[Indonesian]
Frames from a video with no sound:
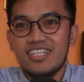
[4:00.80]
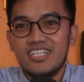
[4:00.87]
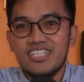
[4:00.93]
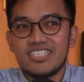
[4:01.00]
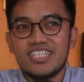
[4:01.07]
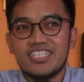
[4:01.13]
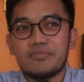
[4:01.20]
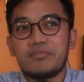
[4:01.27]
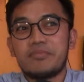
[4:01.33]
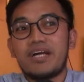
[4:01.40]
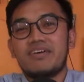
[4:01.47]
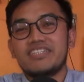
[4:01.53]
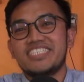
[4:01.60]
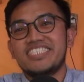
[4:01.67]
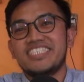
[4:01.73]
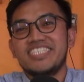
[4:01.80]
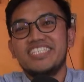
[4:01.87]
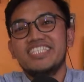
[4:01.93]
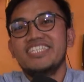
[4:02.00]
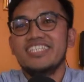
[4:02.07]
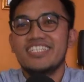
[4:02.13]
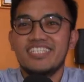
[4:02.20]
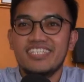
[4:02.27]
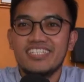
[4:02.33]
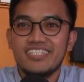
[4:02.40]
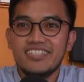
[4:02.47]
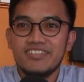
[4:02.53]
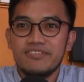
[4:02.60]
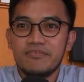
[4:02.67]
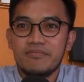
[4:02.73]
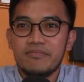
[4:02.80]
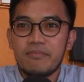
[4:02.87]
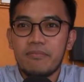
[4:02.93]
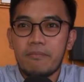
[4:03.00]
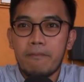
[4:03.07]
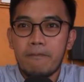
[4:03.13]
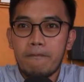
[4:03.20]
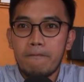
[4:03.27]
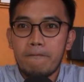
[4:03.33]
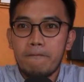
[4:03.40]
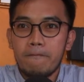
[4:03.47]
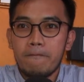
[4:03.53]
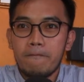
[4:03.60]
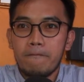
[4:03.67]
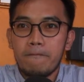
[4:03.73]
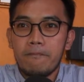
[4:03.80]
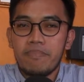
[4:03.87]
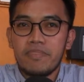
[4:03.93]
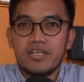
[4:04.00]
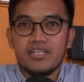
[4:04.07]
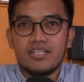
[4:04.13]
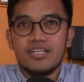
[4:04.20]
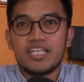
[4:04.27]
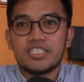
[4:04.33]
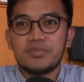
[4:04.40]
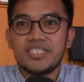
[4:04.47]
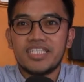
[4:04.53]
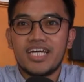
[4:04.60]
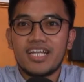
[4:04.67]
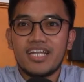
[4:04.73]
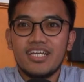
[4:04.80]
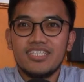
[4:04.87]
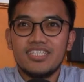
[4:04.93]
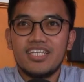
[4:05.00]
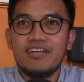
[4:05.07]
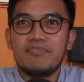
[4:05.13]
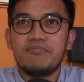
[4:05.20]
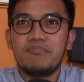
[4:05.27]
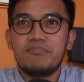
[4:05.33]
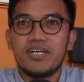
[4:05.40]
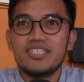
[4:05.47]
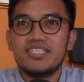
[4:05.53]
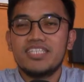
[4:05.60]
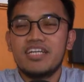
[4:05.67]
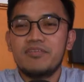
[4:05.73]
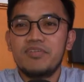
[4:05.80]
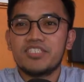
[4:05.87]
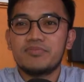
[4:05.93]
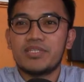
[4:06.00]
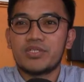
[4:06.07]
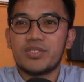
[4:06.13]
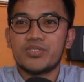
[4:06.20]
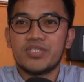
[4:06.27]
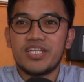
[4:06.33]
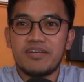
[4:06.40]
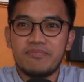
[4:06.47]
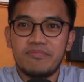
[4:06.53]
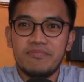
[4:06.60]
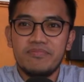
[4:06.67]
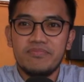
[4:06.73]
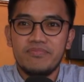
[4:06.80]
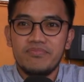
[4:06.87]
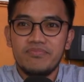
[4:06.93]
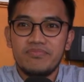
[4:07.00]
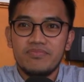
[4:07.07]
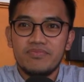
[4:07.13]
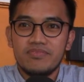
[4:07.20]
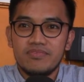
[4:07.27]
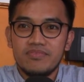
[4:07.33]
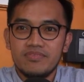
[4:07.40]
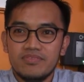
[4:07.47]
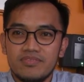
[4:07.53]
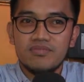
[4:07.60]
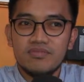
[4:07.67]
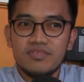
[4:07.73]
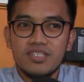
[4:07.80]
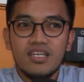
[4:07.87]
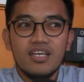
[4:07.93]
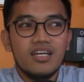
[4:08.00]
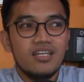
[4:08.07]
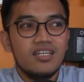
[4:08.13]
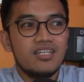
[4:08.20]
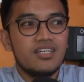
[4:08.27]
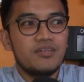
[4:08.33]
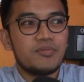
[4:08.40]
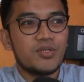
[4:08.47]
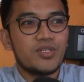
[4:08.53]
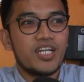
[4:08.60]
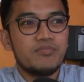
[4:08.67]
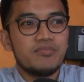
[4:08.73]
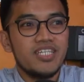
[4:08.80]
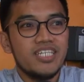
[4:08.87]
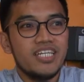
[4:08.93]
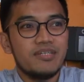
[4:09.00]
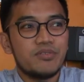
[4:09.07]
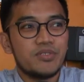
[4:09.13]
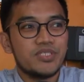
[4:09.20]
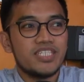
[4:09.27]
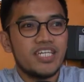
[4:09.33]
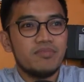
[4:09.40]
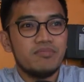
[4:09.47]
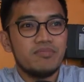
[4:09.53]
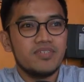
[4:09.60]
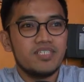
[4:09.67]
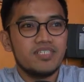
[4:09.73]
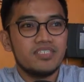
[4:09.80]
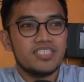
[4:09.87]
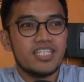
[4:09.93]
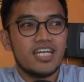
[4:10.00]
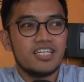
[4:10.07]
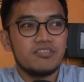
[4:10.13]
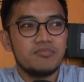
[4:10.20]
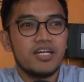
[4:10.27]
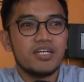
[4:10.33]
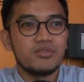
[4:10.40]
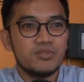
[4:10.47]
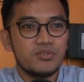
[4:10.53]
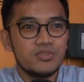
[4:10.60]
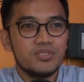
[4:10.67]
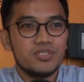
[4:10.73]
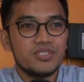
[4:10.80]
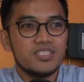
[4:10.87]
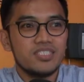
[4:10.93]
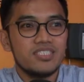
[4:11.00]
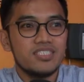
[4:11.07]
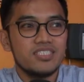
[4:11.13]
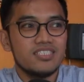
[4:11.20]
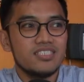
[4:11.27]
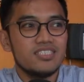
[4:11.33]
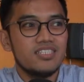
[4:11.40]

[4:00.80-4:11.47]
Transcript: Eh, saya pengawas di sini Sebagai pengawas di SPBU Cina? Eh, Bintara 34 13 406 Eh, programnya ya menurut saya mm, eh, sangat bagus eh,